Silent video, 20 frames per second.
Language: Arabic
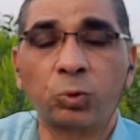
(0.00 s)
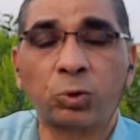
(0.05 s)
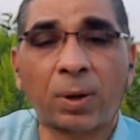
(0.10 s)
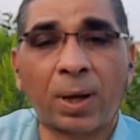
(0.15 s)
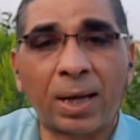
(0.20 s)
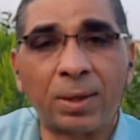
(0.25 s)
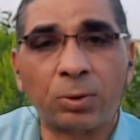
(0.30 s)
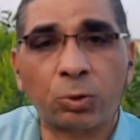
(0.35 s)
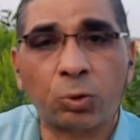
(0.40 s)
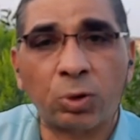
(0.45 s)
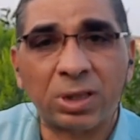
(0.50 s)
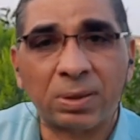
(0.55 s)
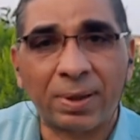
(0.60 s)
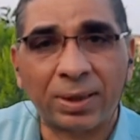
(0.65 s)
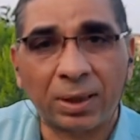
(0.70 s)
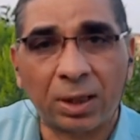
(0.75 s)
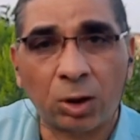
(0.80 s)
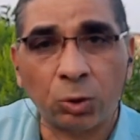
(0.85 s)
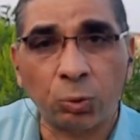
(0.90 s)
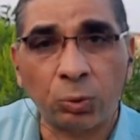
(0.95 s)
طبعا يكون
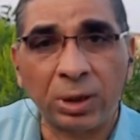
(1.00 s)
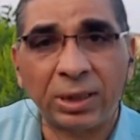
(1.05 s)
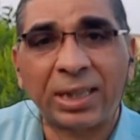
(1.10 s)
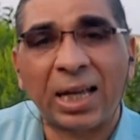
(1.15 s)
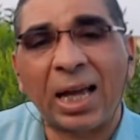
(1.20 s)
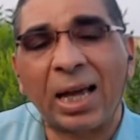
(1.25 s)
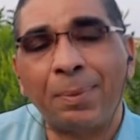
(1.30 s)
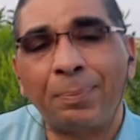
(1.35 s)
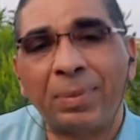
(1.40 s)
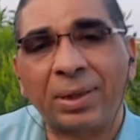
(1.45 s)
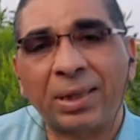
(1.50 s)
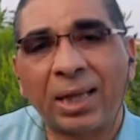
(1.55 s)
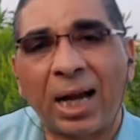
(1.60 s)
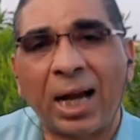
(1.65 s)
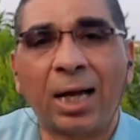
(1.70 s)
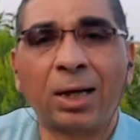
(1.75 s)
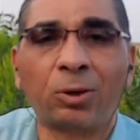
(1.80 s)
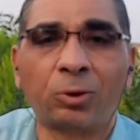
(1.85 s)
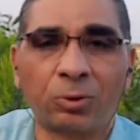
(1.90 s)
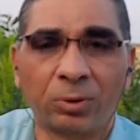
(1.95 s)
السماد العضوي تام
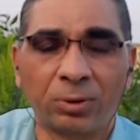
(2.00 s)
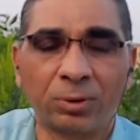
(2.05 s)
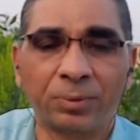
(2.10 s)
التحلل